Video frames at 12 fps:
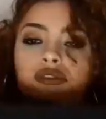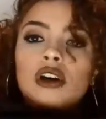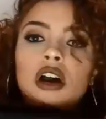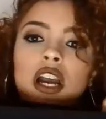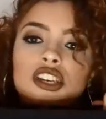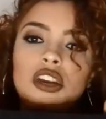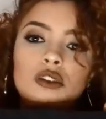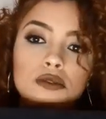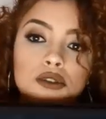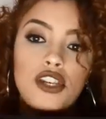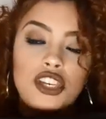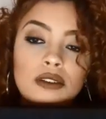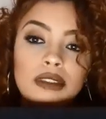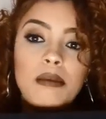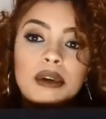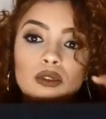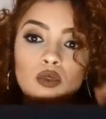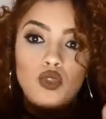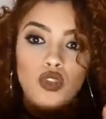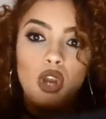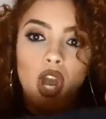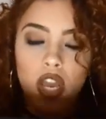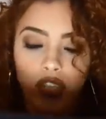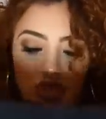só, eu só achei o tamanho do
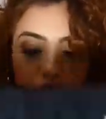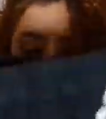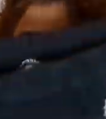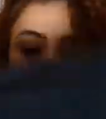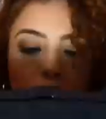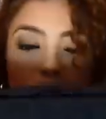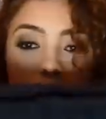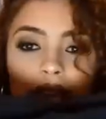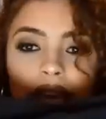short um pouco